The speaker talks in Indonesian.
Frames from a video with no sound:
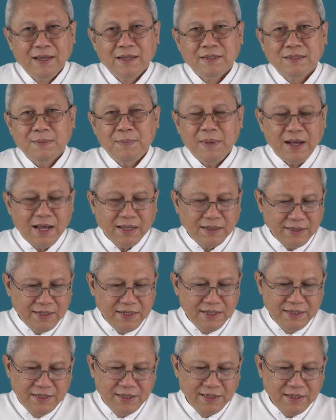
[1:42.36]
Semangat
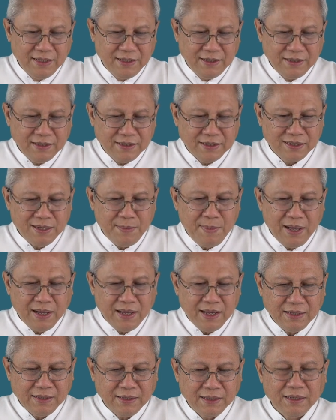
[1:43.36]
Injil,
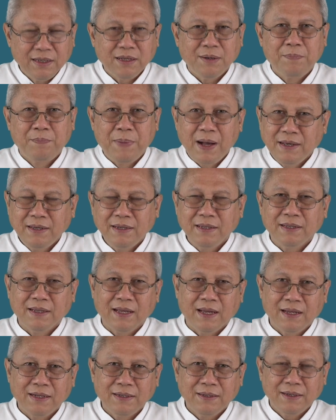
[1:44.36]
semangat
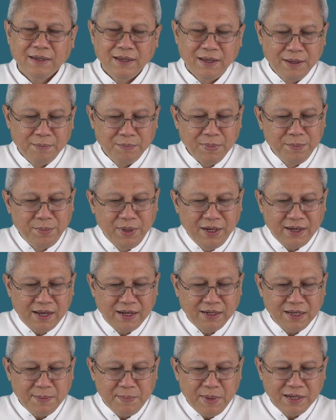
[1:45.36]
kebangkitan
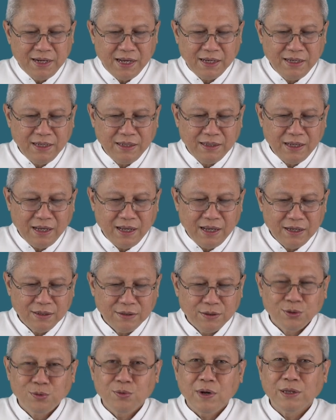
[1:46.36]
memberikan kepada kita
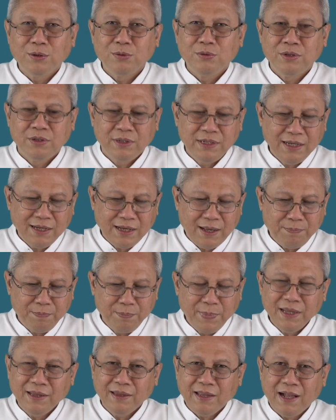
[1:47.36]
suatu sikap
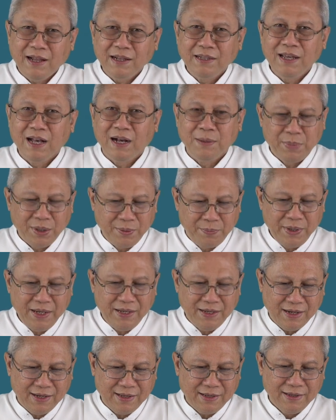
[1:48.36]
mental yang
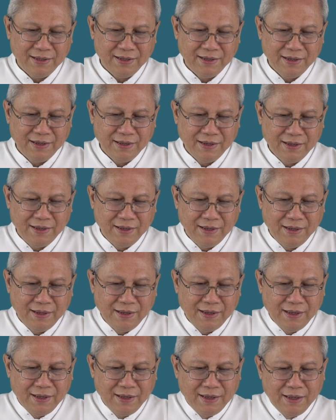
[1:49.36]
berbeda.
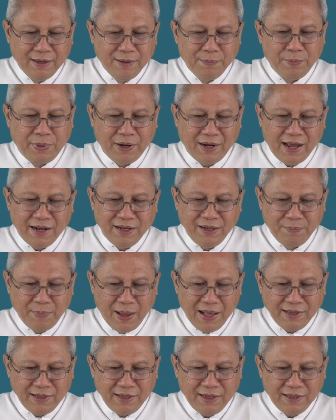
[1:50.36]
Berani
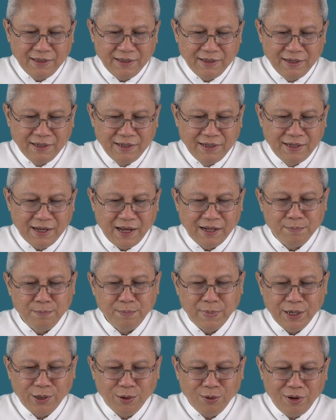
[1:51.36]
bangkit dan
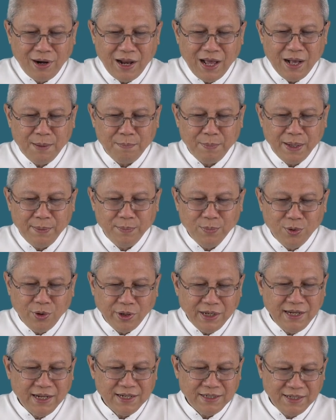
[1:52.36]
menolak
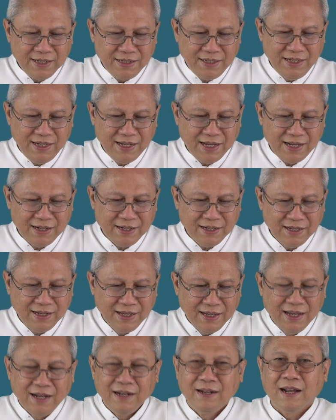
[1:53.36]
memori kesedihan
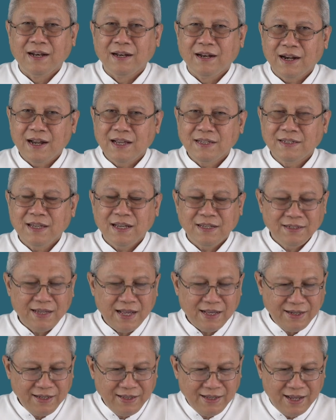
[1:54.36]
dan rasa
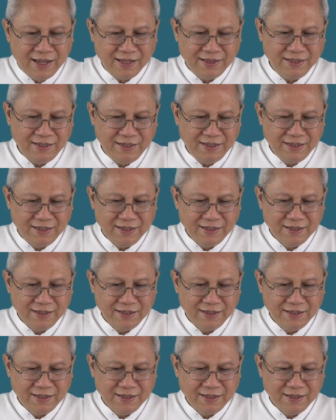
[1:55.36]
sakit hati